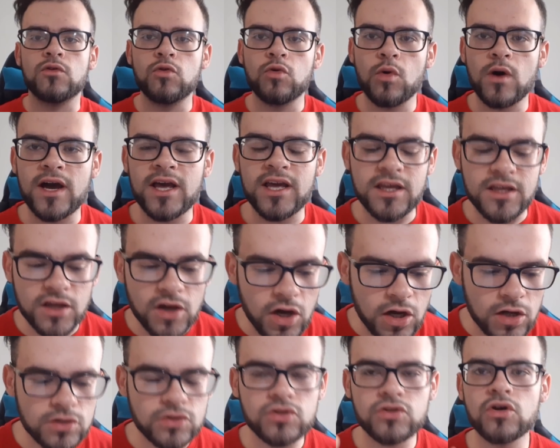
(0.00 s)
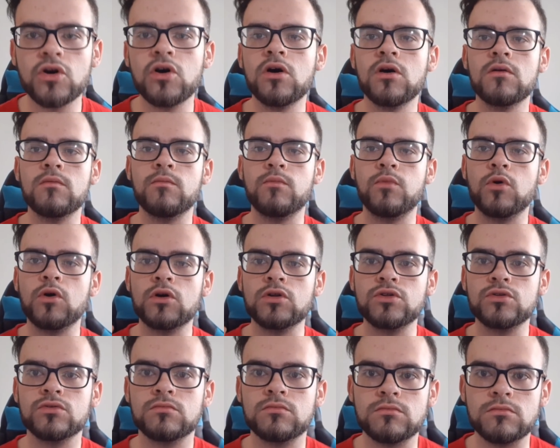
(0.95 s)
qua in Ghiotto,
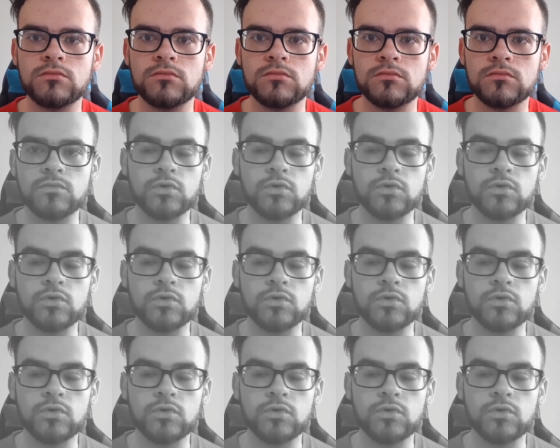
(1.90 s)
buon...